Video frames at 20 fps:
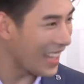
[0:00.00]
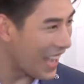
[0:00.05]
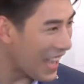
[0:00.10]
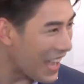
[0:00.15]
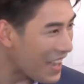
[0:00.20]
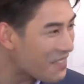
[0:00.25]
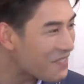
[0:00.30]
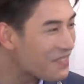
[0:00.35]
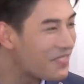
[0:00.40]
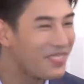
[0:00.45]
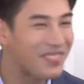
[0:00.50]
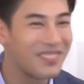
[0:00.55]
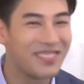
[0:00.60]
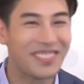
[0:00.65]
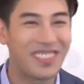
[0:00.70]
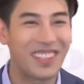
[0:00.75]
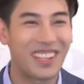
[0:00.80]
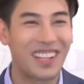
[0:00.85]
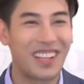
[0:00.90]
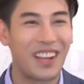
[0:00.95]
ครับ
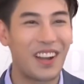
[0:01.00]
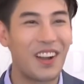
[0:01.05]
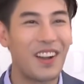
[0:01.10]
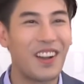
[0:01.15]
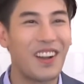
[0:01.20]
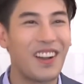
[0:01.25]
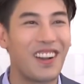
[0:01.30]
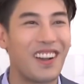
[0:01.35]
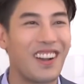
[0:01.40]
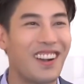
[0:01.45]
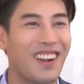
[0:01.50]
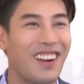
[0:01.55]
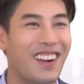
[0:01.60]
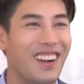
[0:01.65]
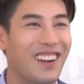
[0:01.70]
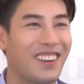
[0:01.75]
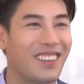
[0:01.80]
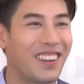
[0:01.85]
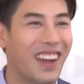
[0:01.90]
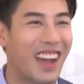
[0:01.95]
ก็
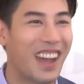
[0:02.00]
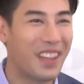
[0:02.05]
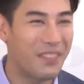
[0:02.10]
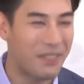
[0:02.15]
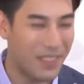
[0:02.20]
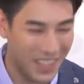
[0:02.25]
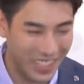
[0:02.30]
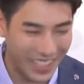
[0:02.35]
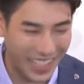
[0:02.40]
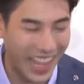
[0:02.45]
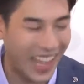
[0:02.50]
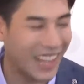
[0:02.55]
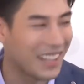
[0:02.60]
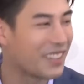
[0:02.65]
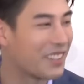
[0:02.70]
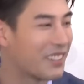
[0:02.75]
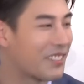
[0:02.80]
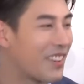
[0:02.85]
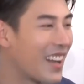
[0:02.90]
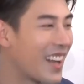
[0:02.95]
ให้เป็นงาน
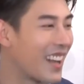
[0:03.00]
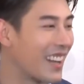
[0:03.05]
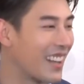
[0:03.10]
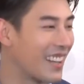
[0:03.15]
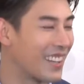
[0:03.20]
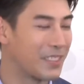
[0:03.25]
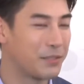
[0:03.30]
ของฝั่ง